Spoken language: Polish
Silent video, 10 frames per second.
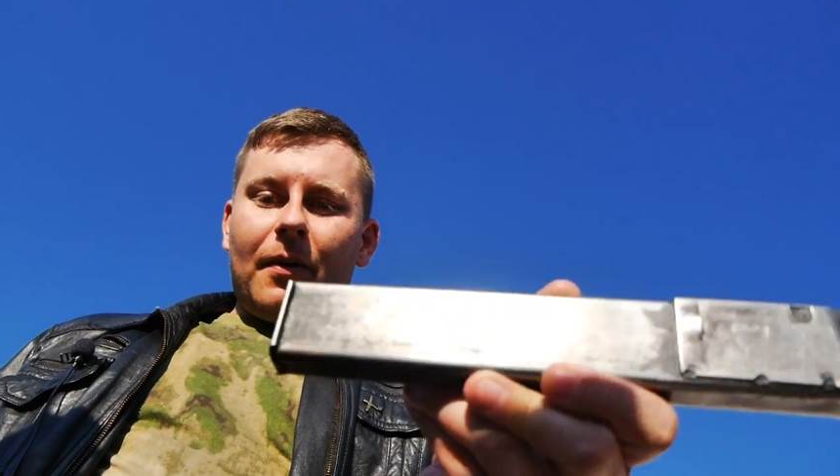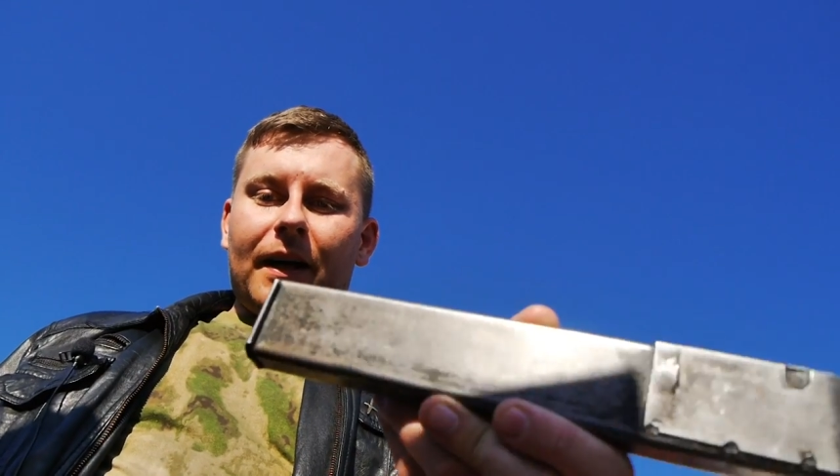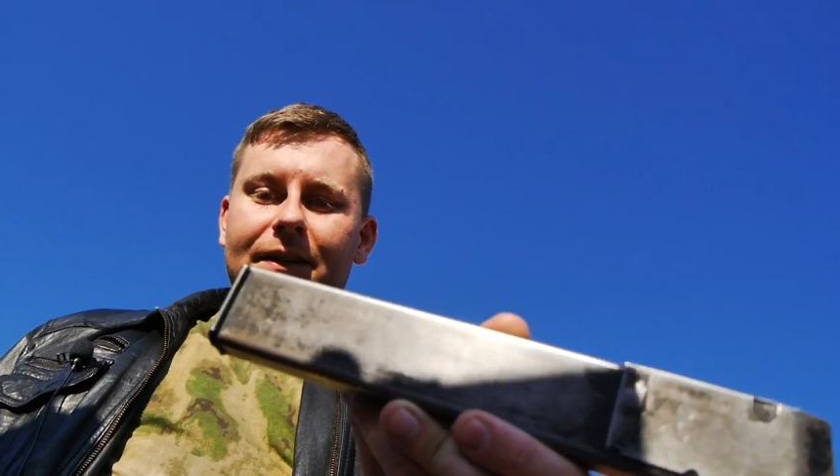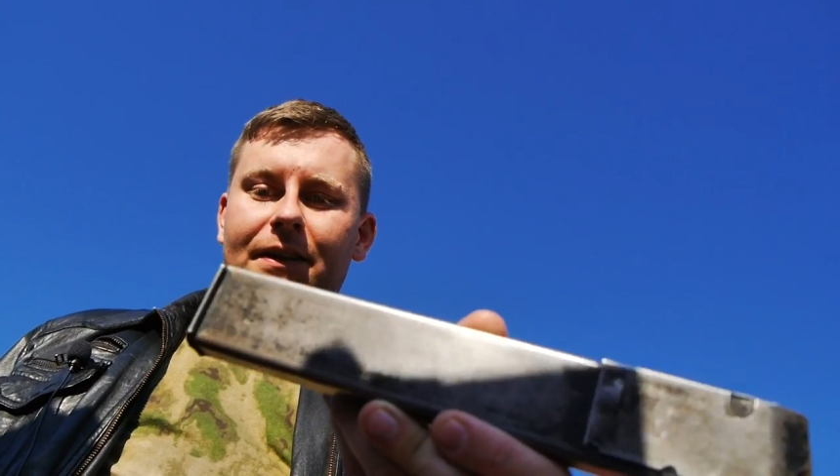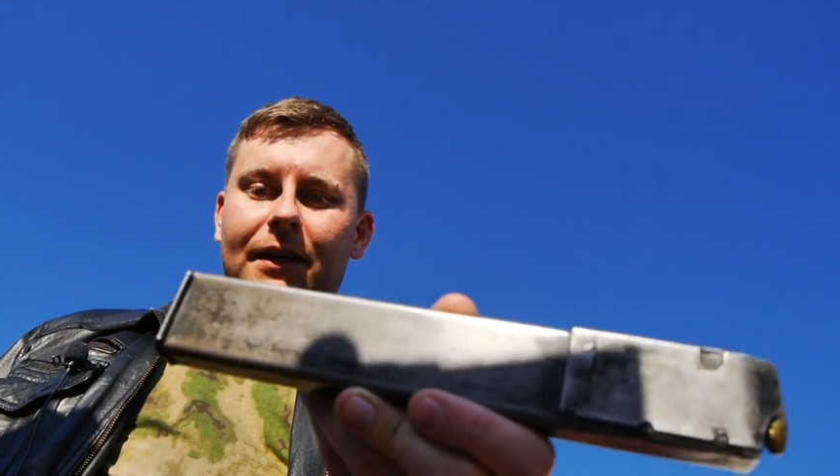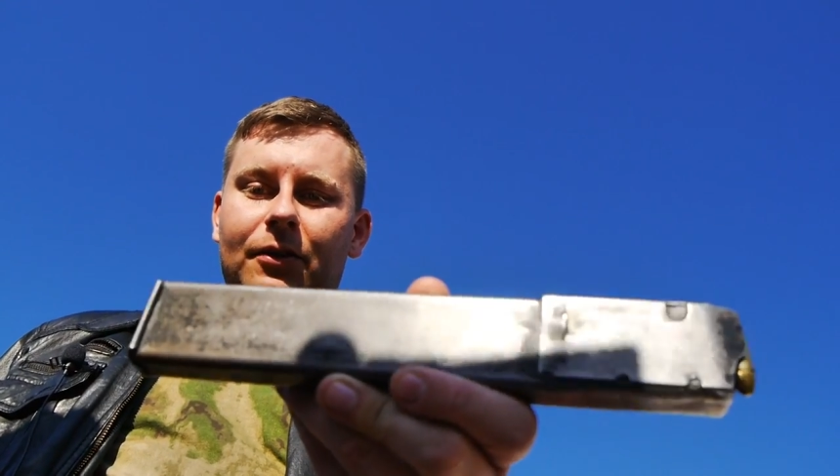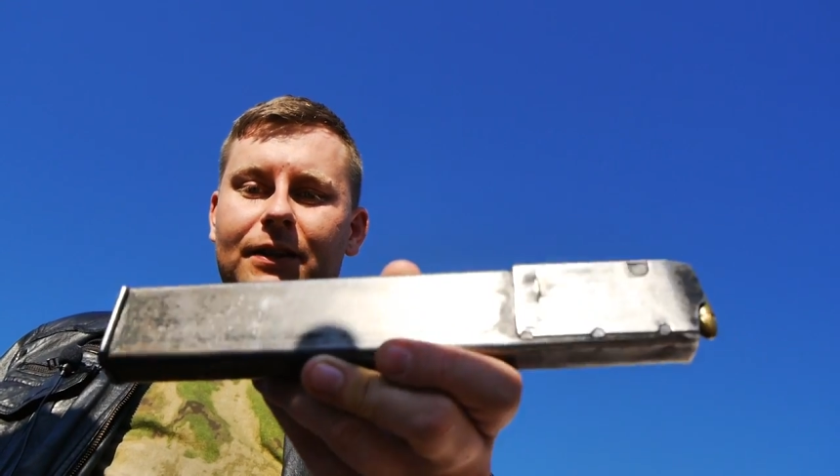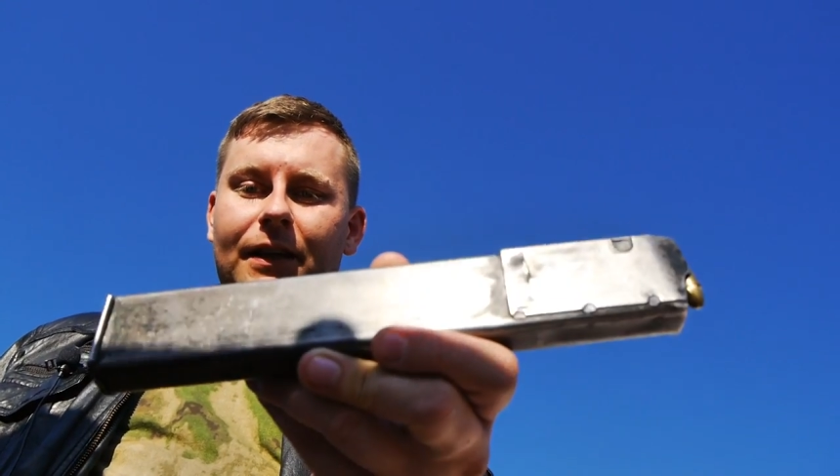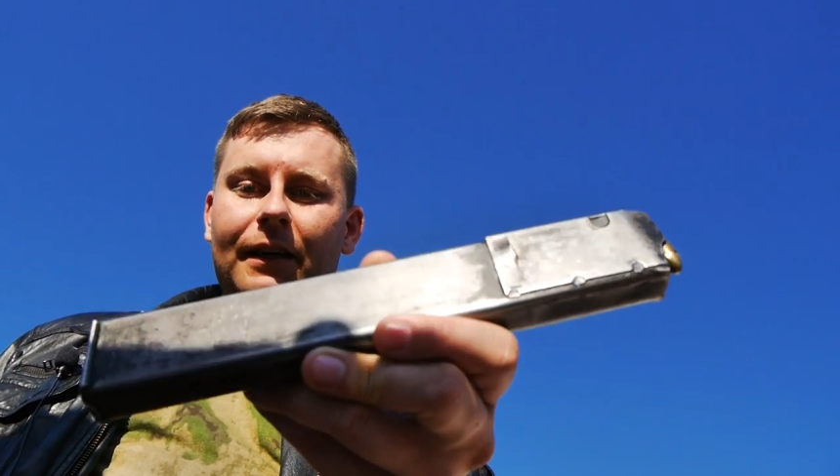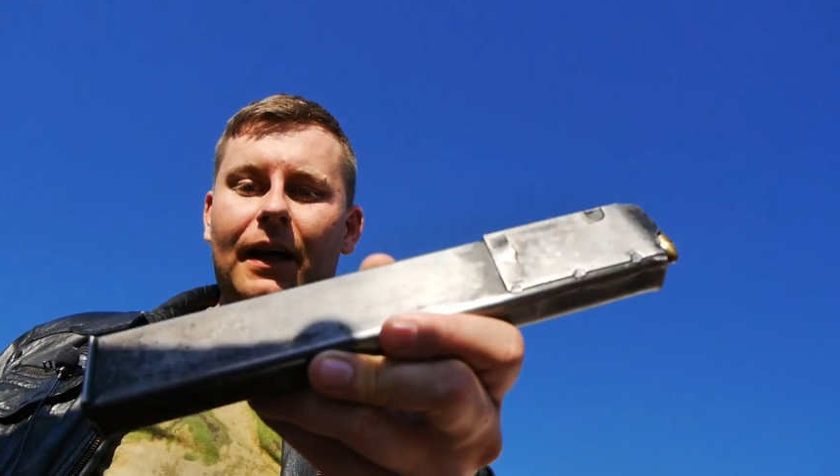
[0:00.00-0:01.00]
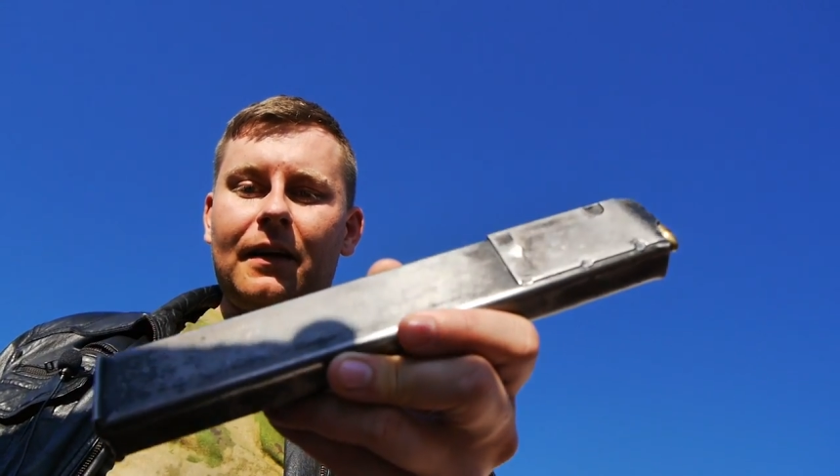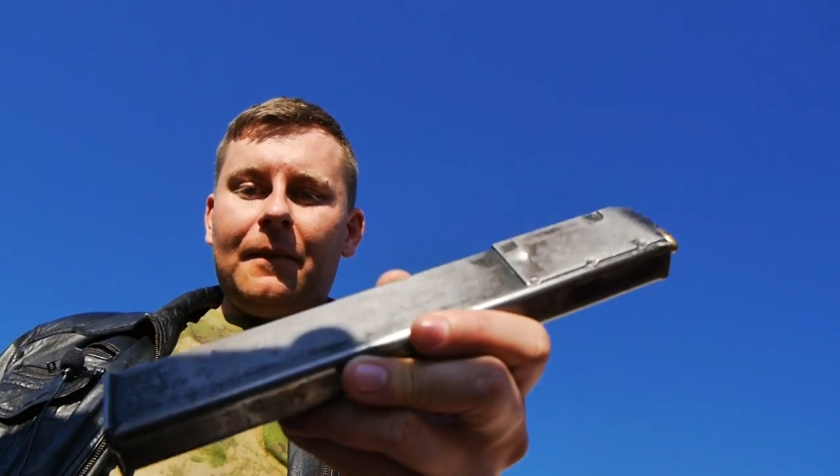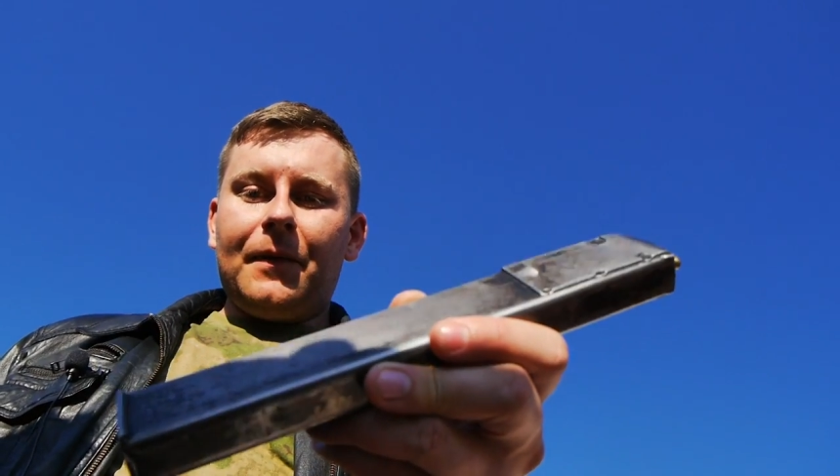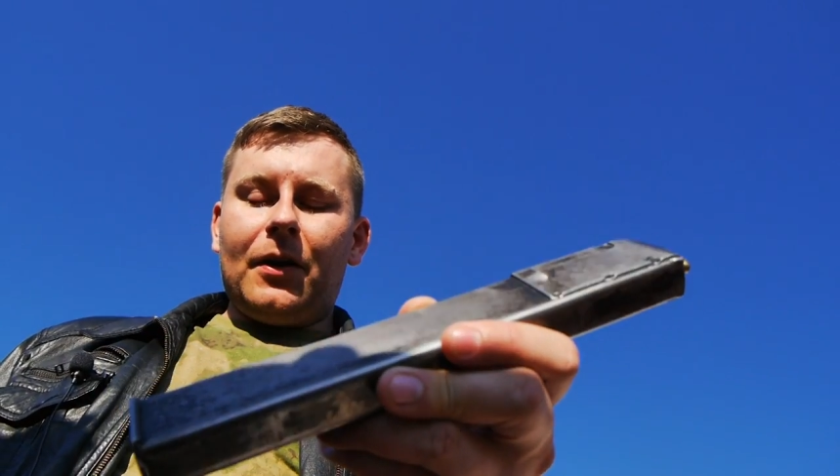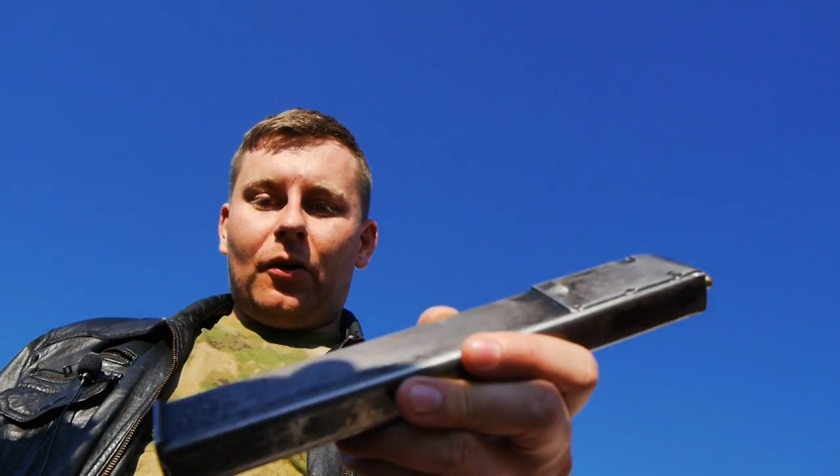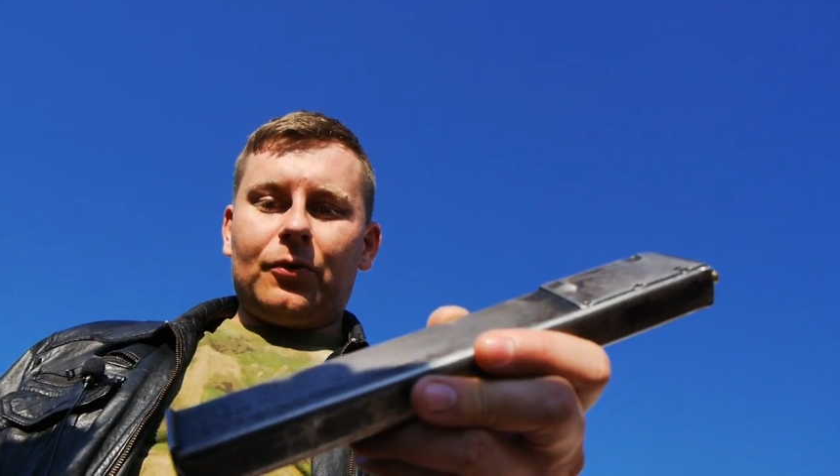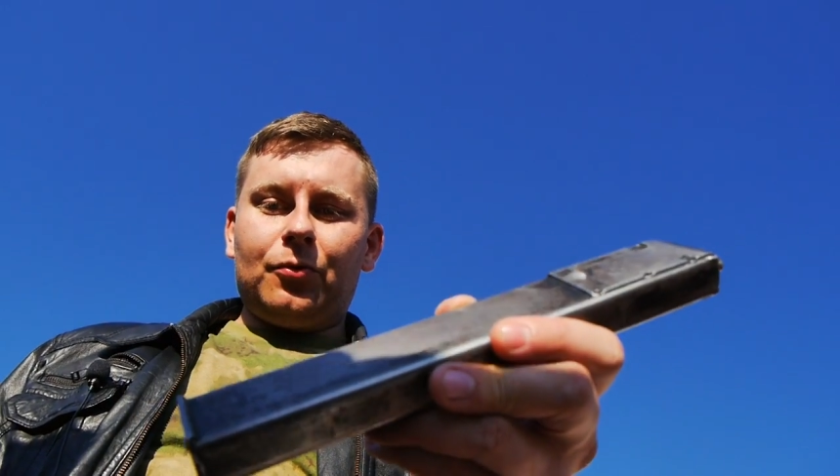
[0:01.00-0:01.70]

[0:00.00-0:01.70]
magazynek do Stena. On